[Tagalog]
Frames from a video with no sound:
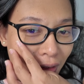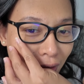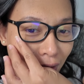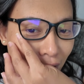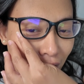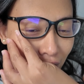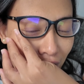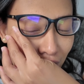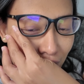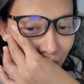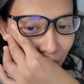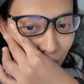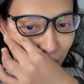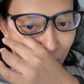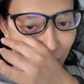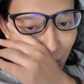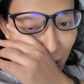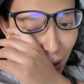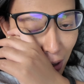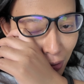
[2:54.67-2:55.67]
days of
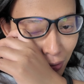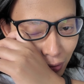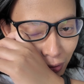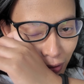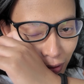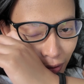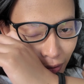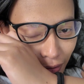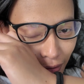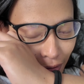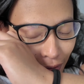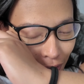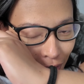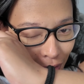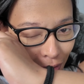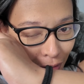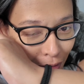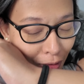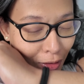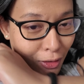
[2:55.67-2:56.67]
drugs. Tapos
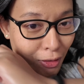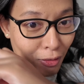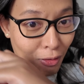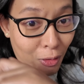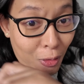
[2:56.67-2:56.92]
naiyak